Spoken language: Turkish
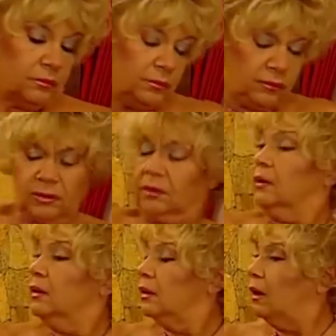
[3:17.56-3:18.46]
Tuh
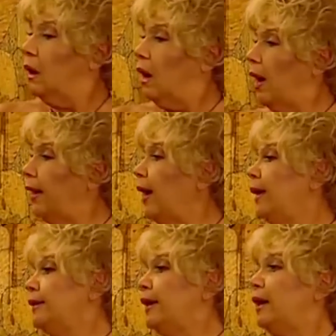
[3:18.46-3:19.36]
sana! Ay
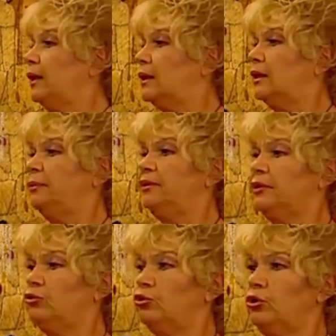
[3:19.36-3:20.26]
anne ikide bir
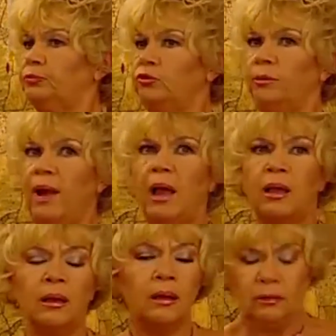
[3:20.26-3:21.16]
de tükürüp durma.
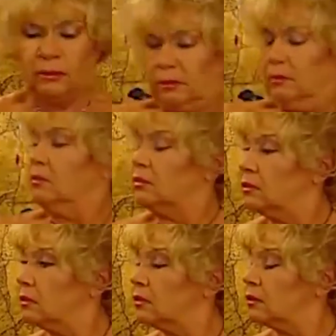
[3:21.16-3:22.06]
Tıkırım
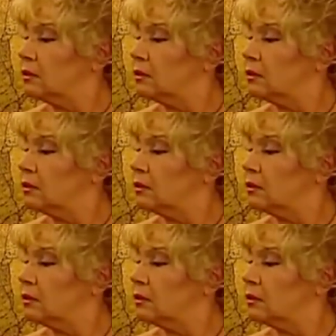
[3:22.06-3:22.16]
tabii.